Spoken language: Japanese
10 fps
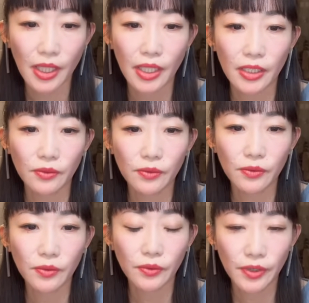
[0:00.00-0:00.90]
えという
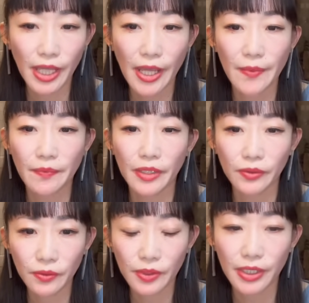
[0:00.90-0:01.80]
ことで、まあ、
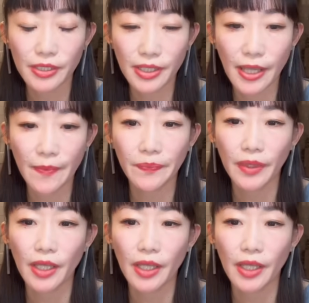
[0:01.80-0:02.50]
今日はですね、